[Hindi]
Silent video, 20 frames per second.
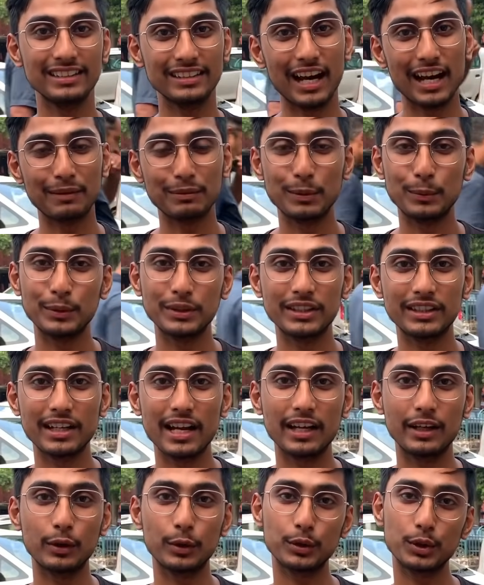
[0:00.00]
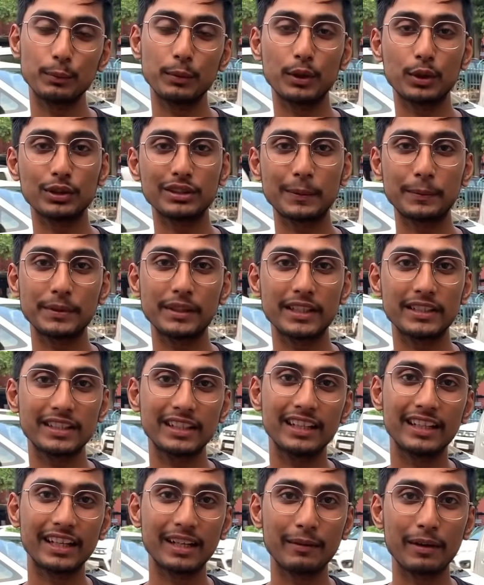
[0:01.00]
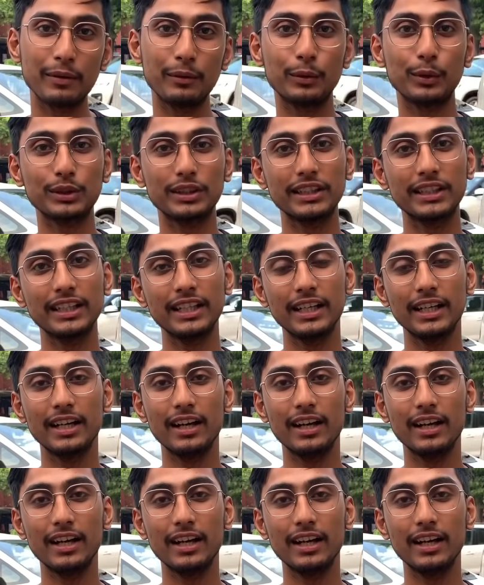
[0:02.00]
चार मोमोज ही ट्राई करे और जो मेरे को सबसे अच्छे लगे भाई वो थे